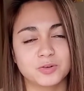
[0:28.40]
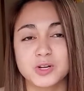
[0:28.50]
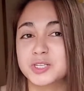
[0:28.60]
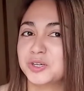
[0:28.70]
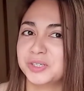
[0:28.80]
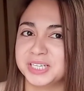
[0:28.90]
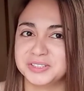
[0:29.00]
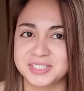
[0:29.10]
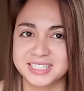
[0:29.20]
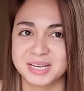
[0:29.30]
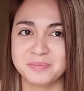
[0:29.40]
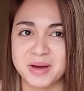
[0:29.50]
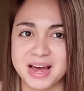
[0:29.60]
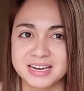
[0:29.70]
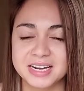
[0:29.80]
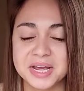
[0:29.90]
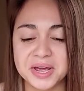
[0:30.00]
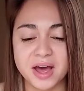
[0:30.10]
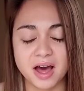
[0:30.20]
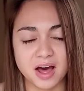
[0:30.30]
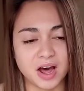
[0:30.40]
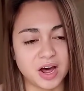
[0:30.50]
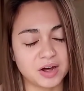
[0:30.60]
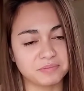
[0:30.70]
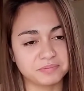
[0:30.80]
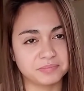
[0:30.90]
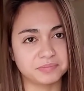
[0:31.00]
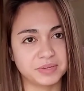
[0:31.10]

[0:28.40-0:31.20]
culture dito sa Japan, um,